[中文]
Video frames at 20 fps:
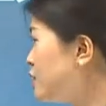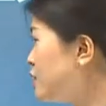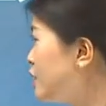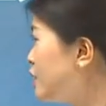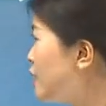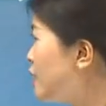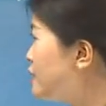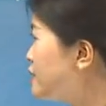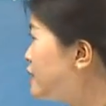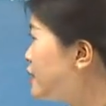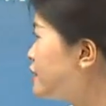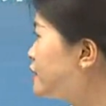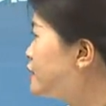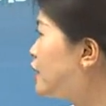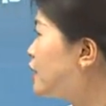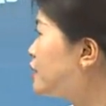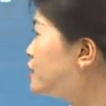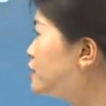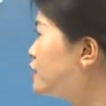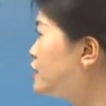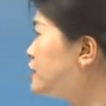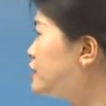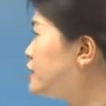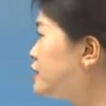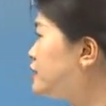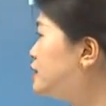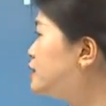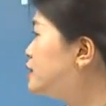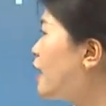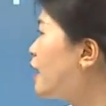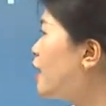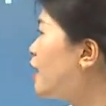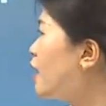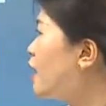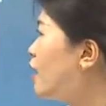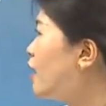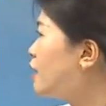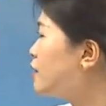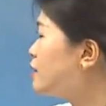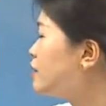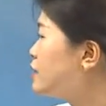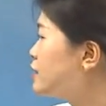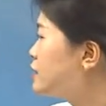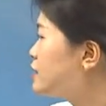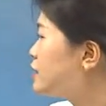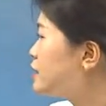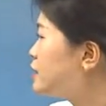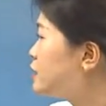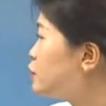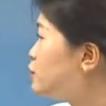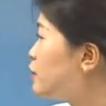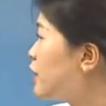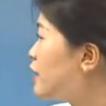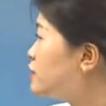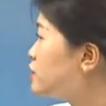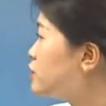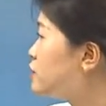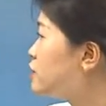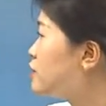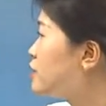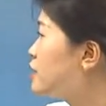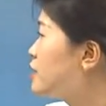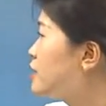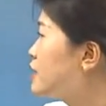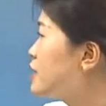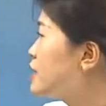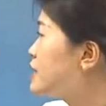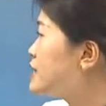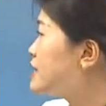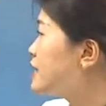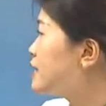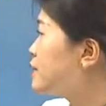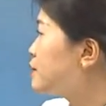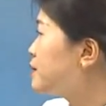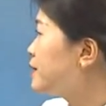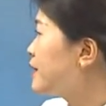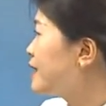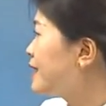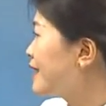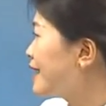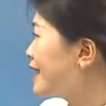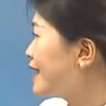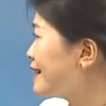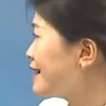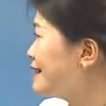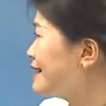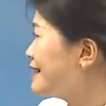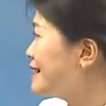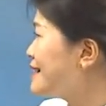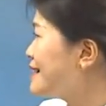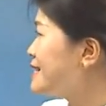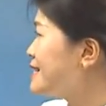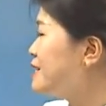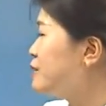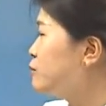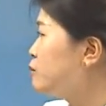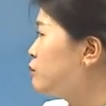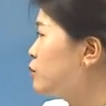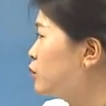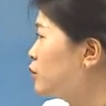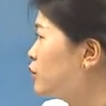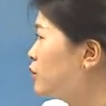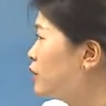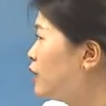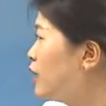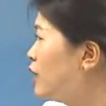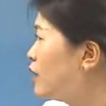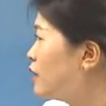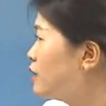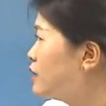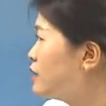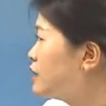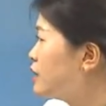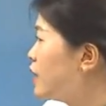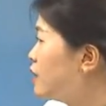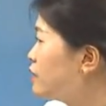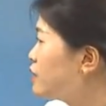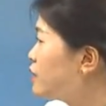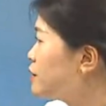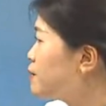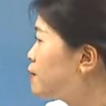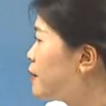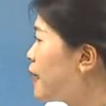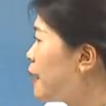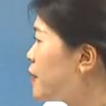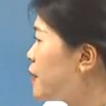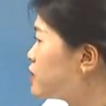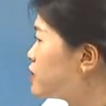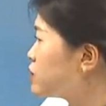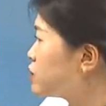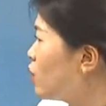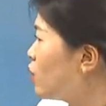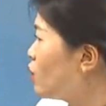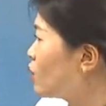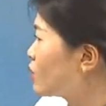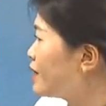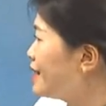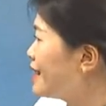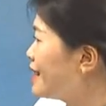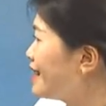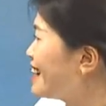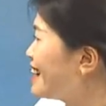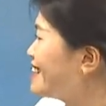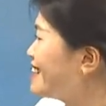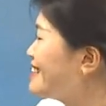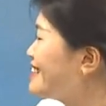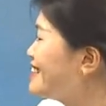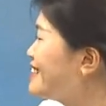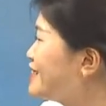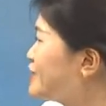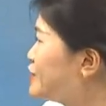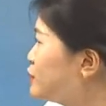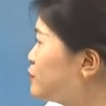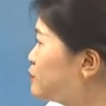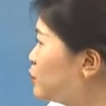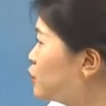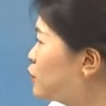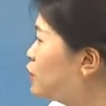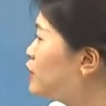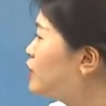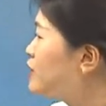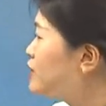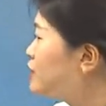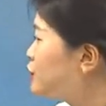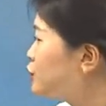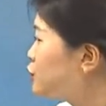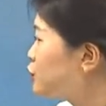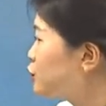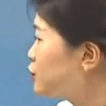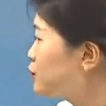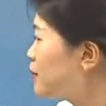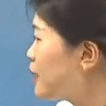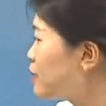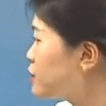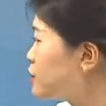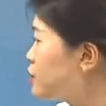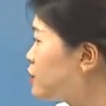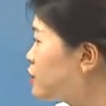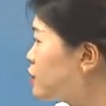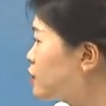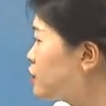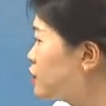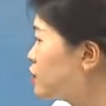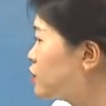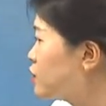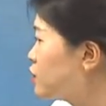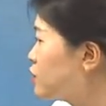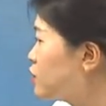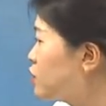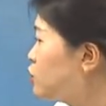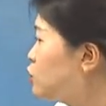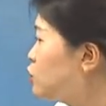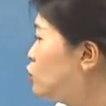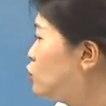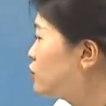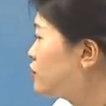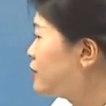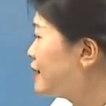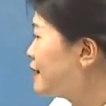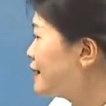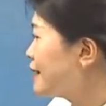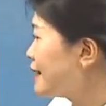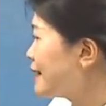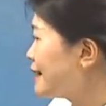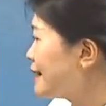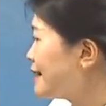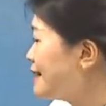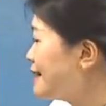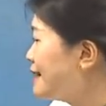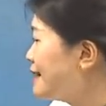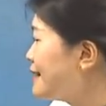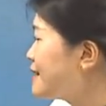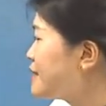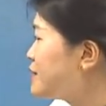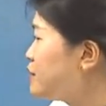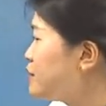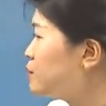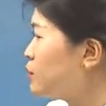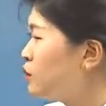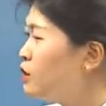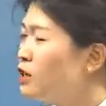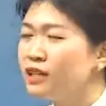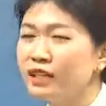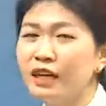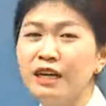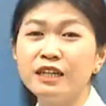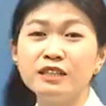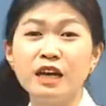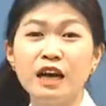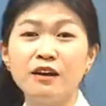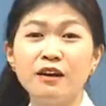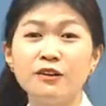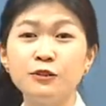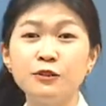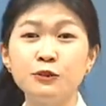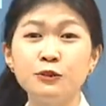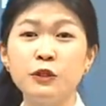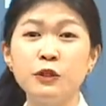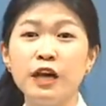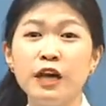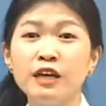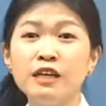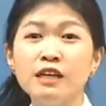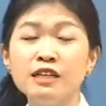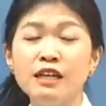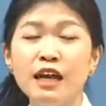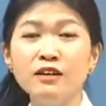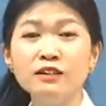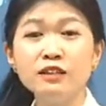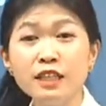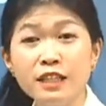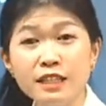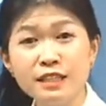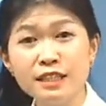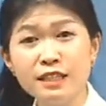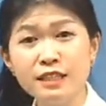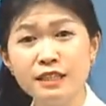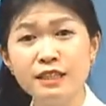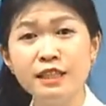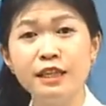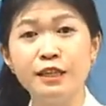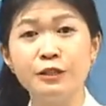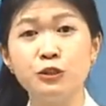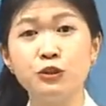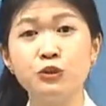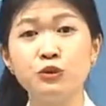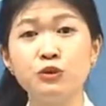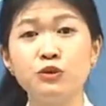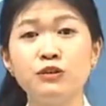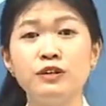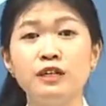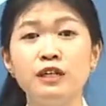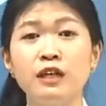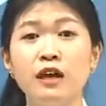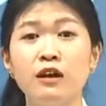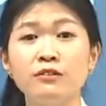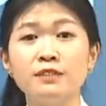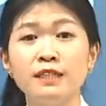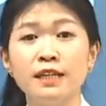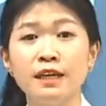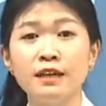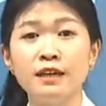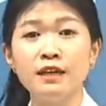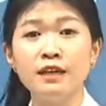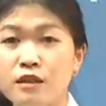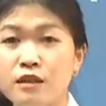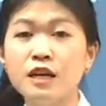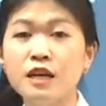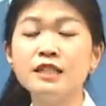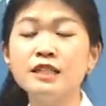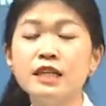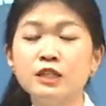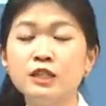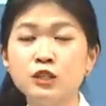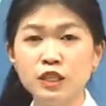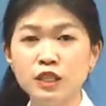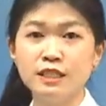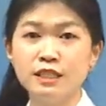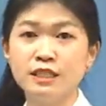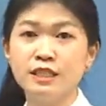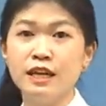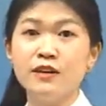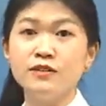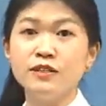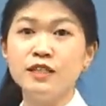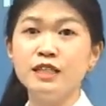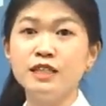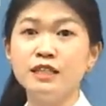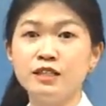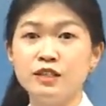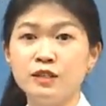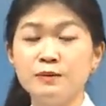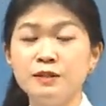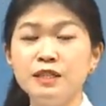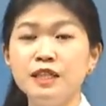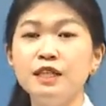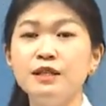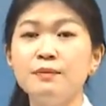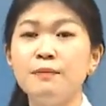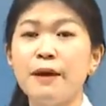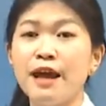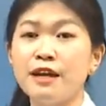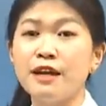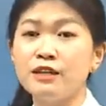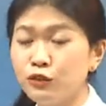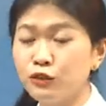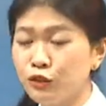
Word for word: 然后再接着第七百哈，第七百是s a v e d i n g hendecimo 哈，然后第八百是 octing hendecimo，第九百是 noning hendecimo，太长了对不对？然后这些你也都作为了解。刚才说了你要记一个什么？第一百对